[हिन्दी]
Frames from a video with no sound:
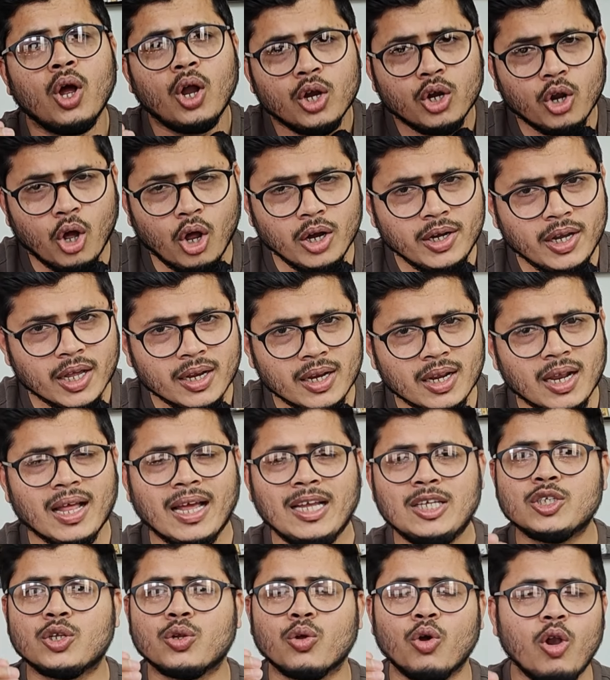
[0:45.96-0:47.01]
नॉन
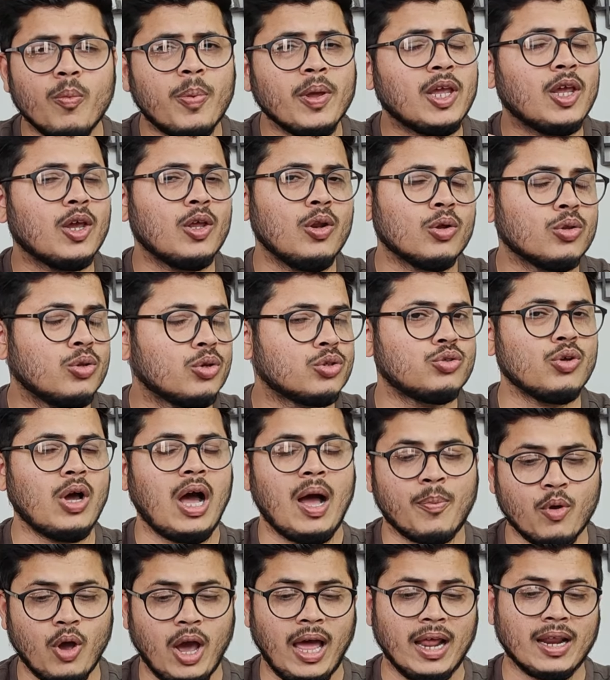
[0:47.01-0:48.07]
टेक्निकल रोल पे ये लोग दोस्तों
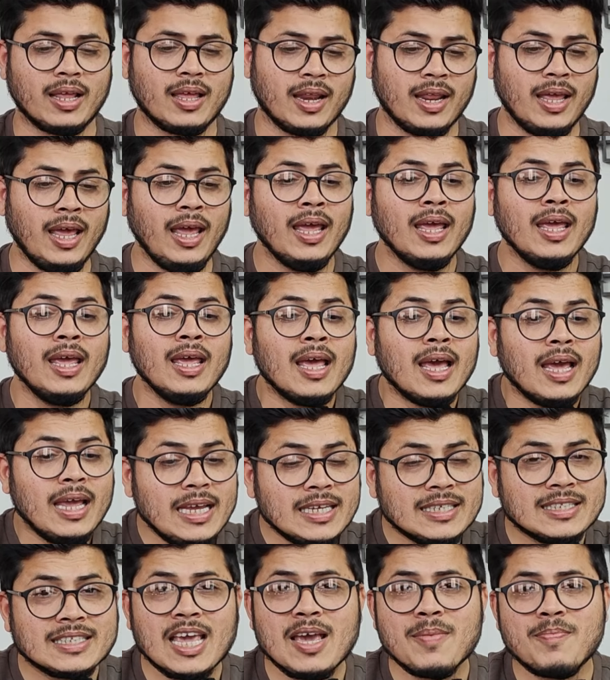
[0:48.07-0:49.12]
आपको हायर करें
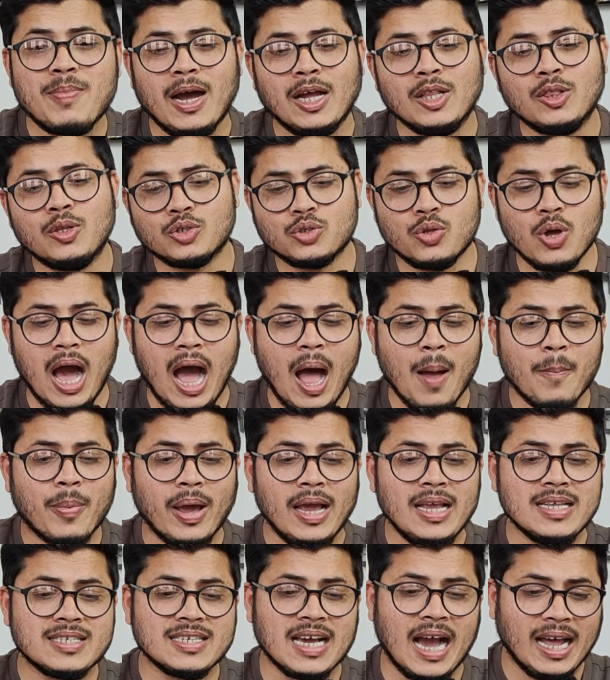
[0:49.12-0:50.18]
इसके बाद दोस्तों आप
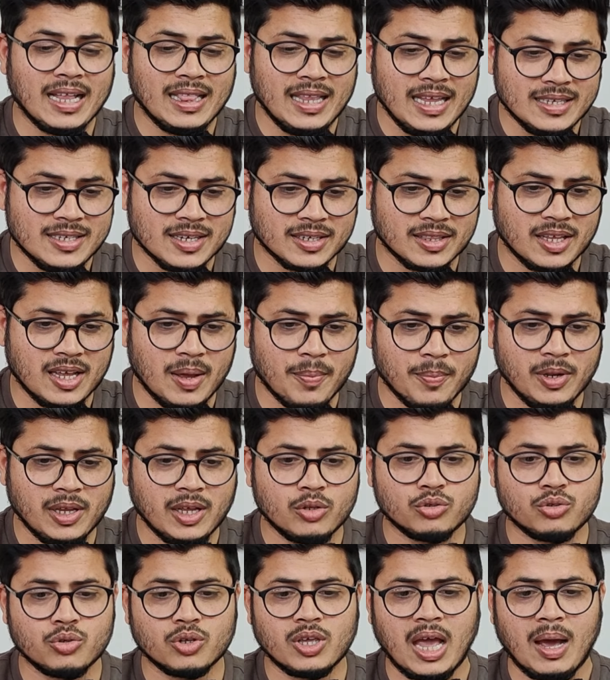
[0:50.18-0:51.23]
गई यहाँ देख सकते कंपनी
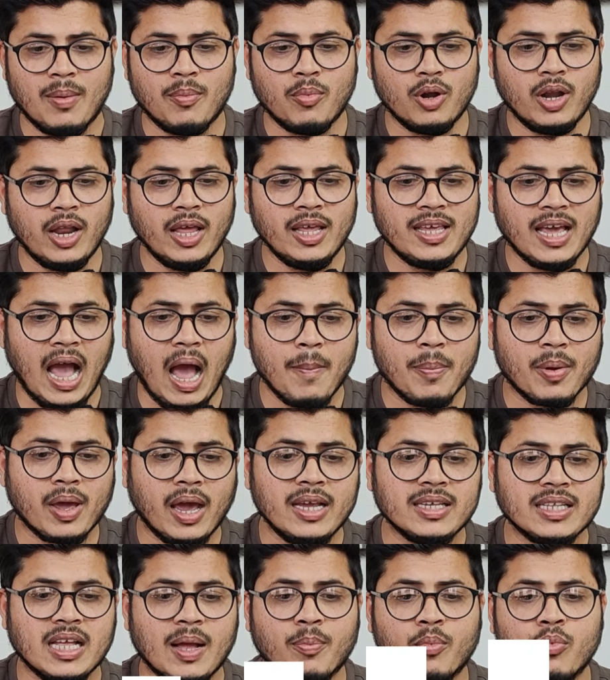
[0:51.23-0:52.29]
का दोस्तों क्या बोल रहा है यहाँ पे
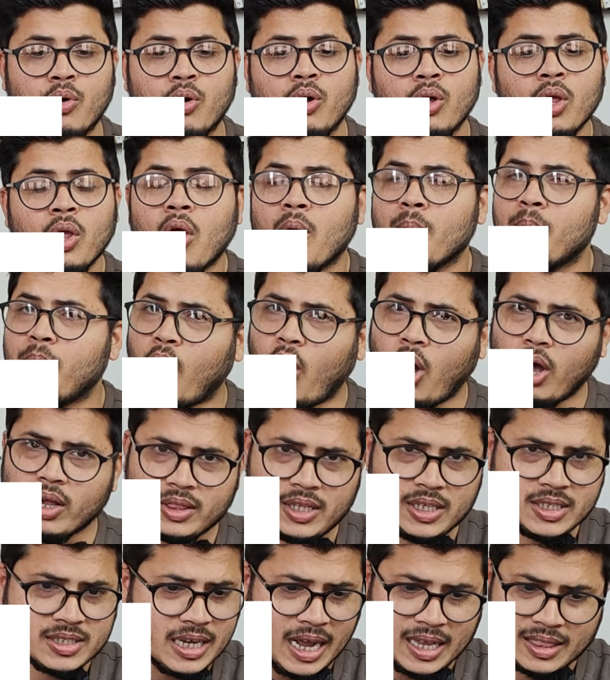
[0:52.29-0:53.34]
गाइज आपको
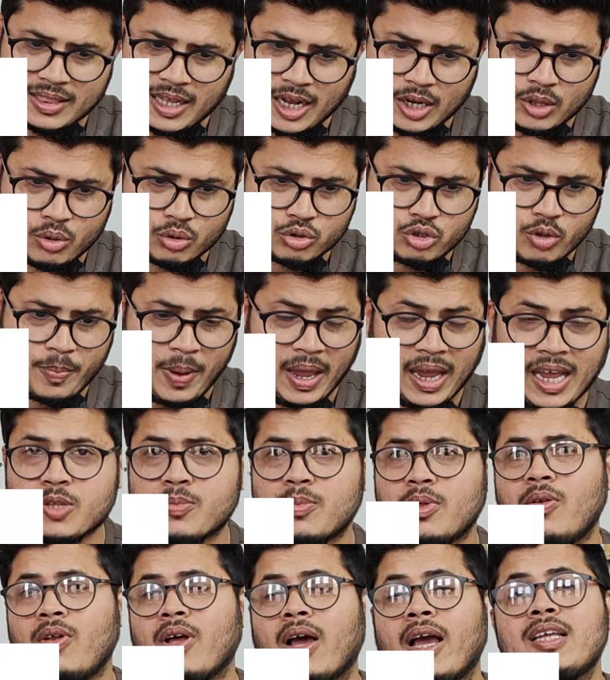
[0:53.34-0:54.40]
बहुत ही शानदार दोस्तों पैकेज
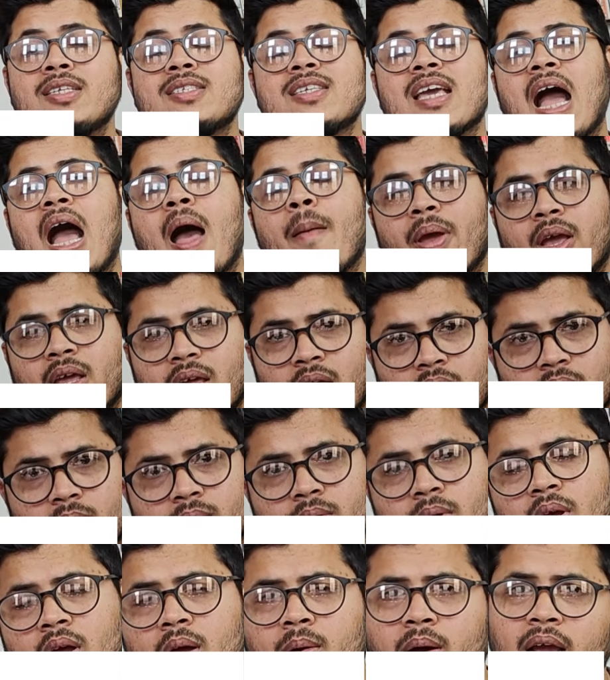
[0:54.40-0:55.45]
मिलेगा यहाँ पे
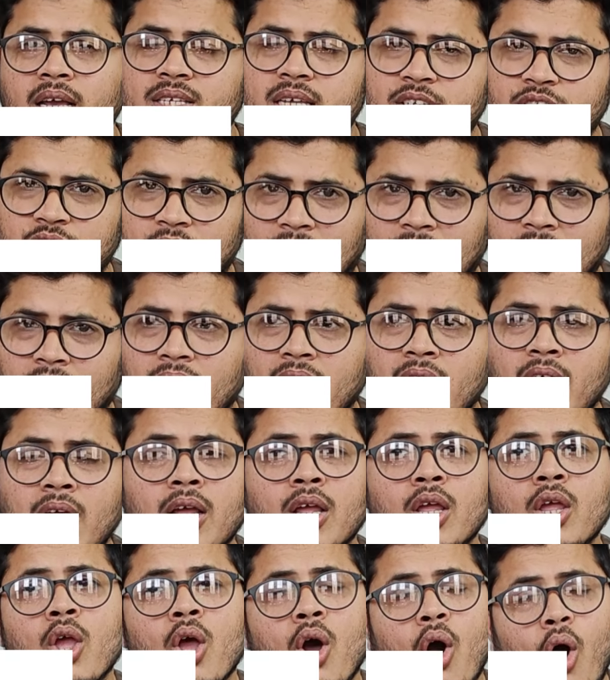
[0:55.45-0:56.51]
एक एचआर के लिए ना
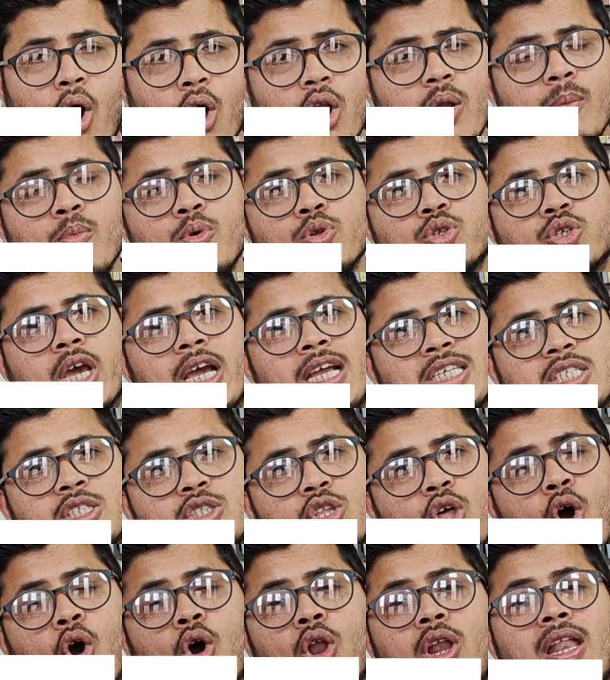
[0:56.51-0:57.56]
ऑलमोस्ट गई
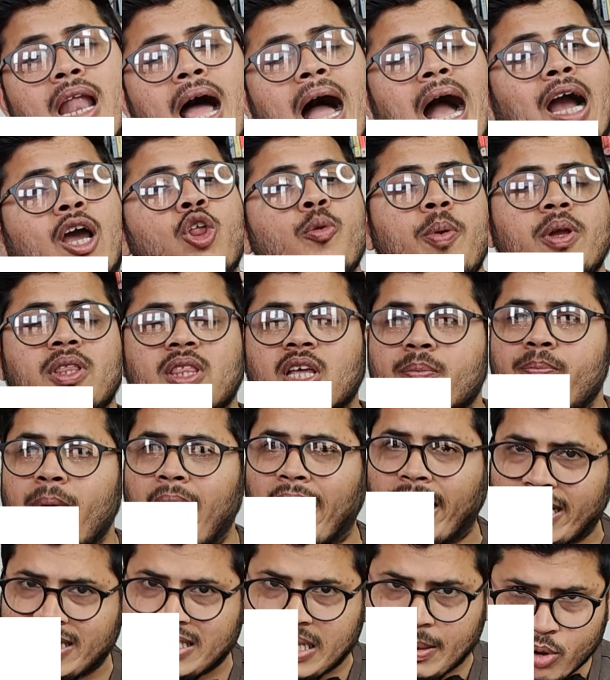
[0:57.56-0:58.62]
नौ लाख रुपए तक
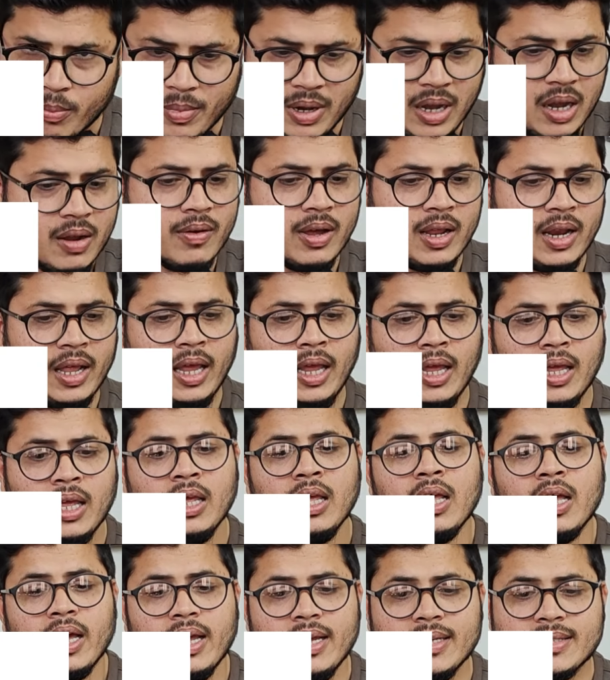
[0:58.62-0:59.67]
पैकेज आपको मिलने वाला है
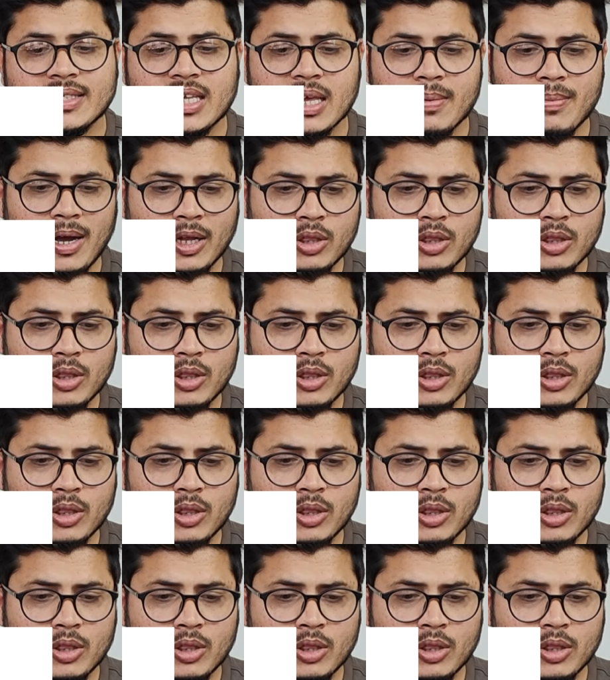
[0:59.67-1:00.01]
इसके